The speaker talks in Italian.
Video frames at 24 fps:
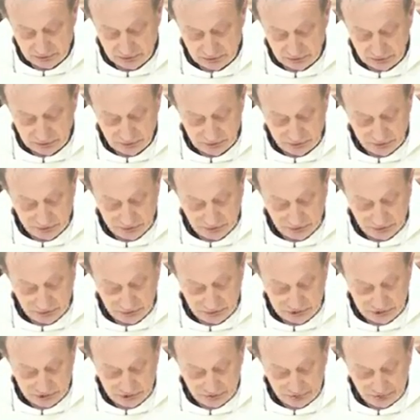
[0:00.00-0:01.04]
come io ho
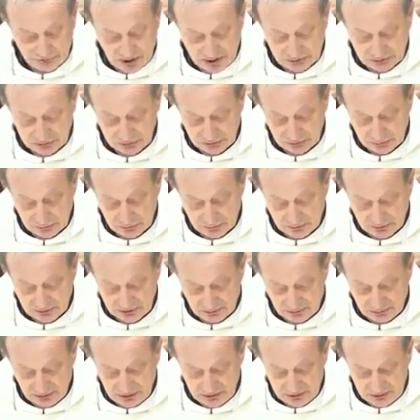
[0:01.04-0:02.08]
osservato i
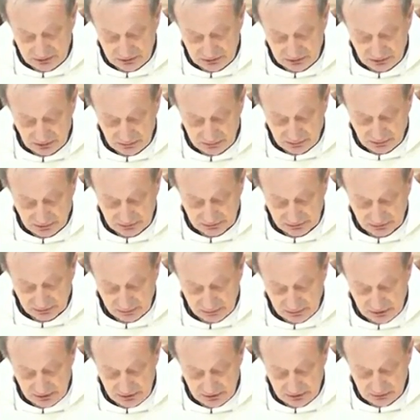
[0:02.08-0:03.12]
comandamenti del Padre
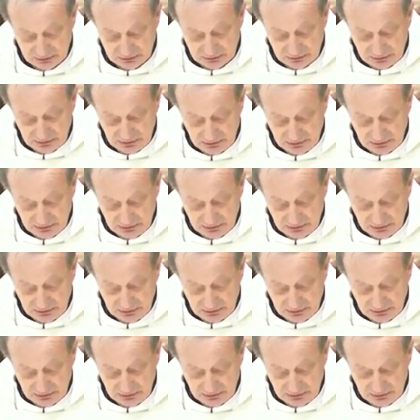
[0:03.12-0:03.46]
mio